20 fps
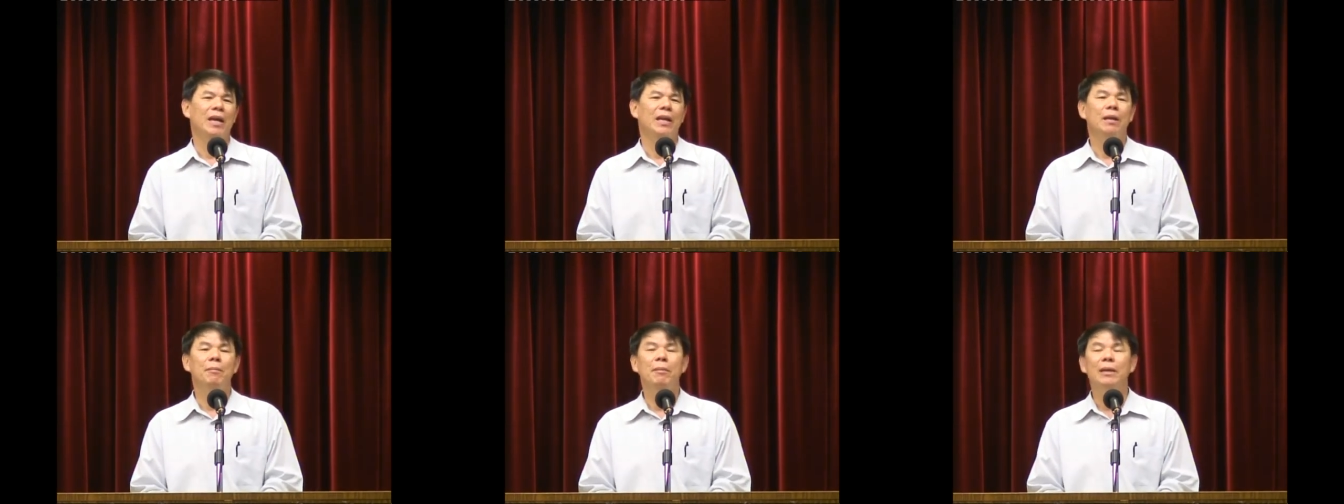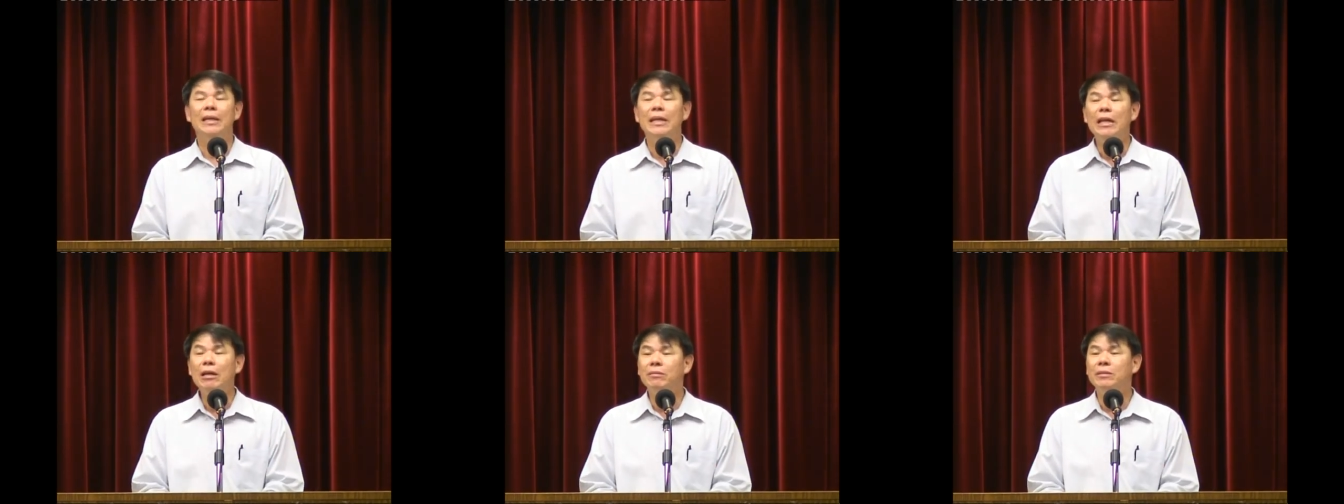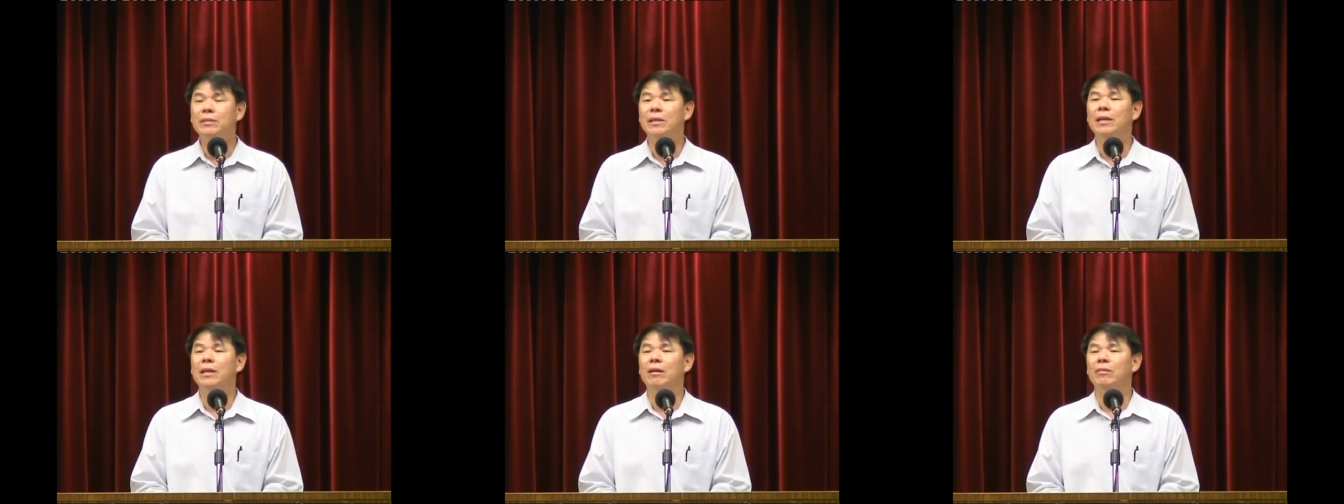那么
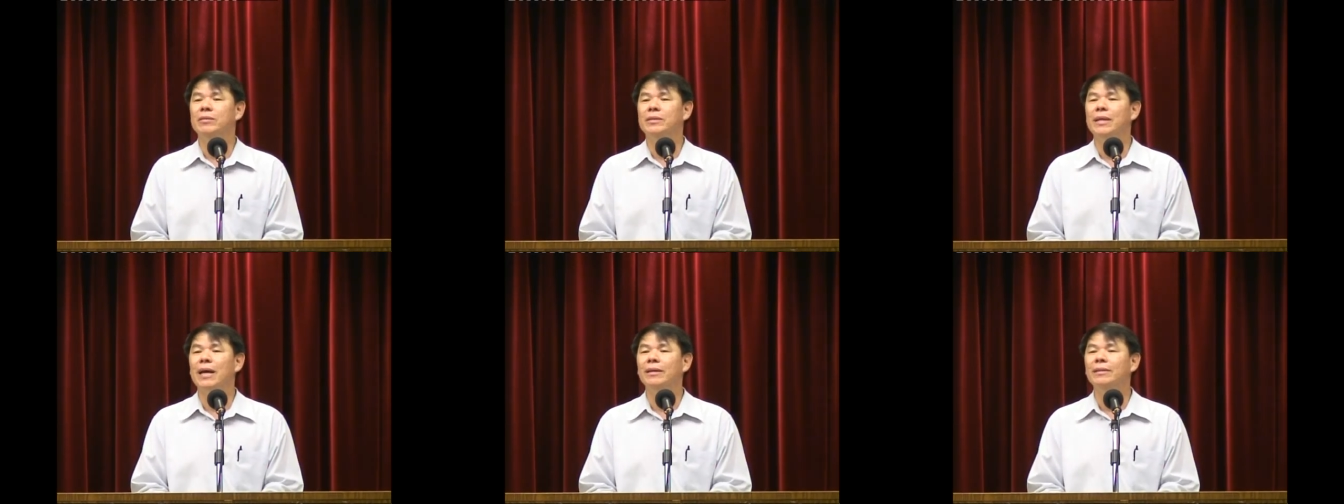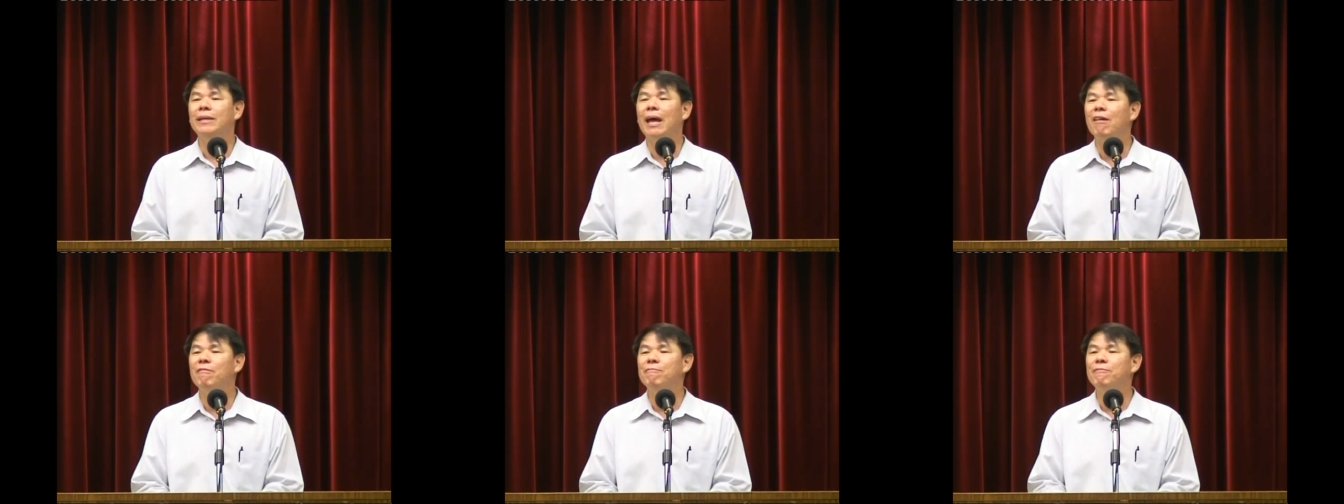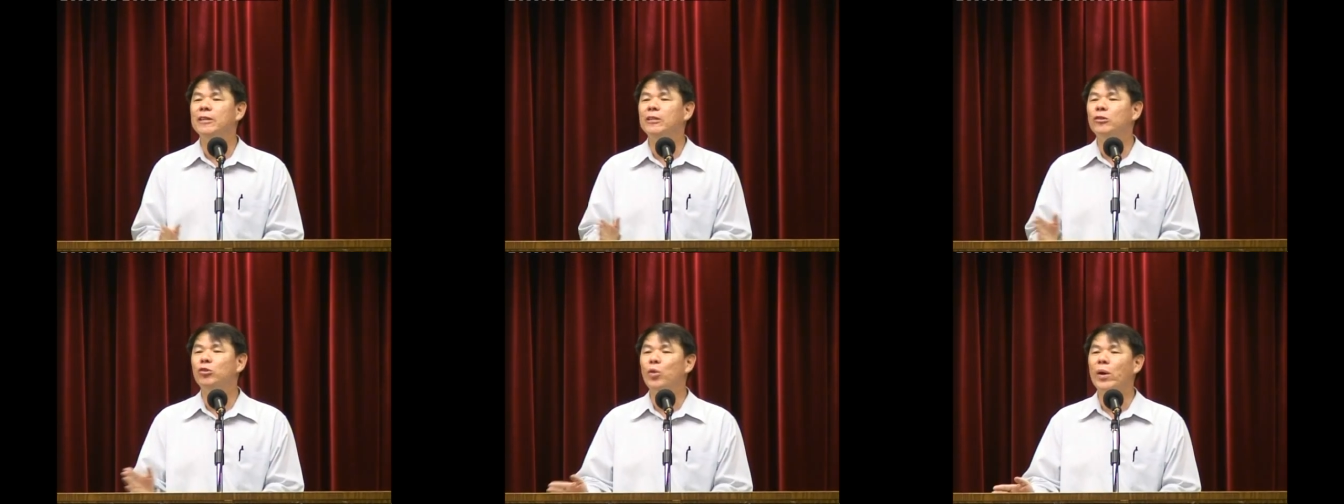六十六章它
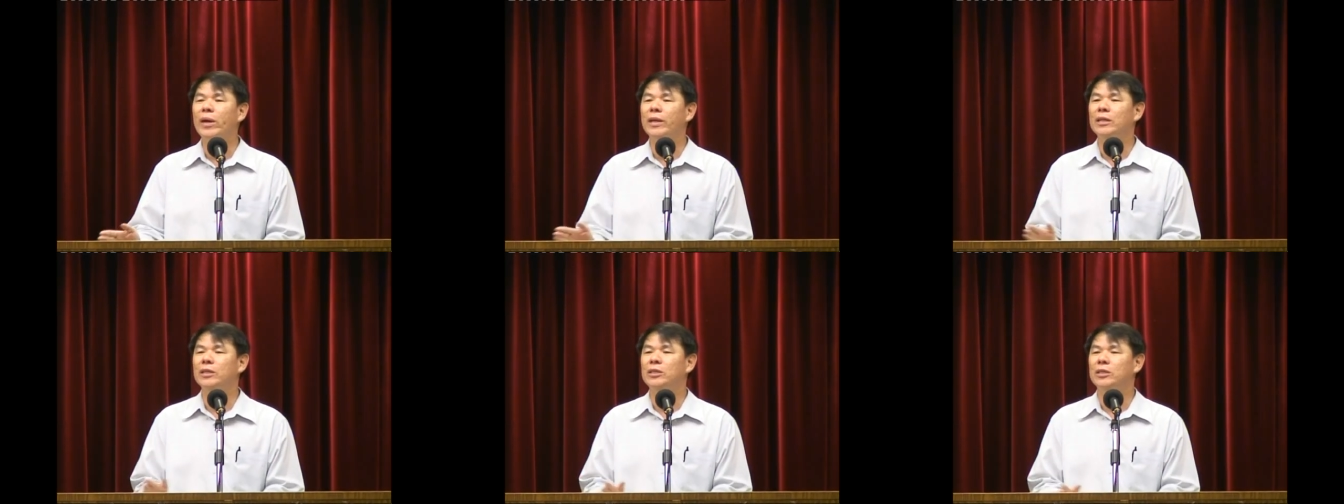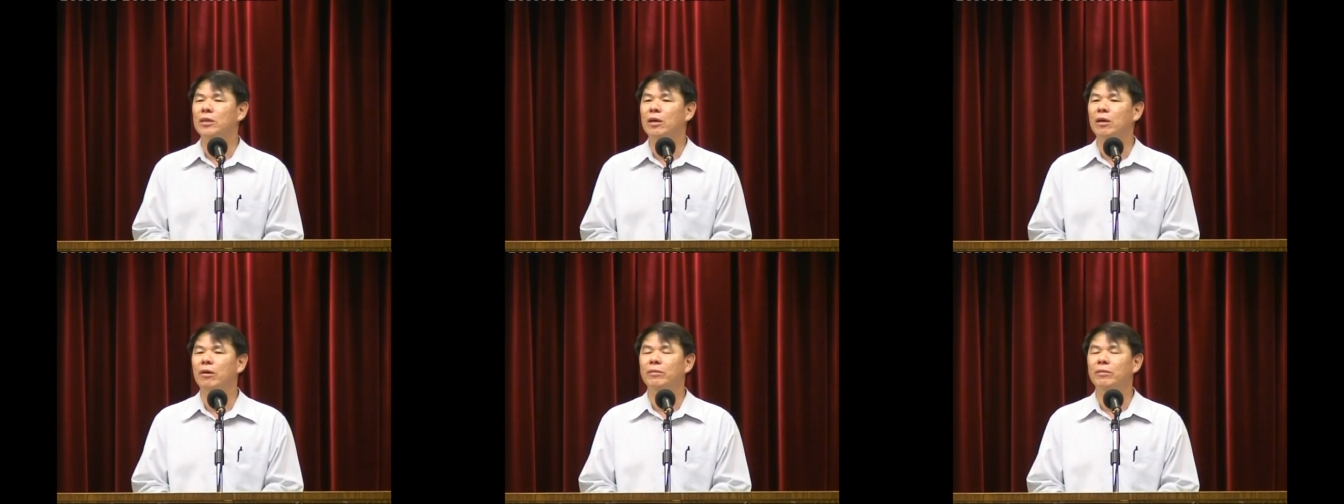分段的时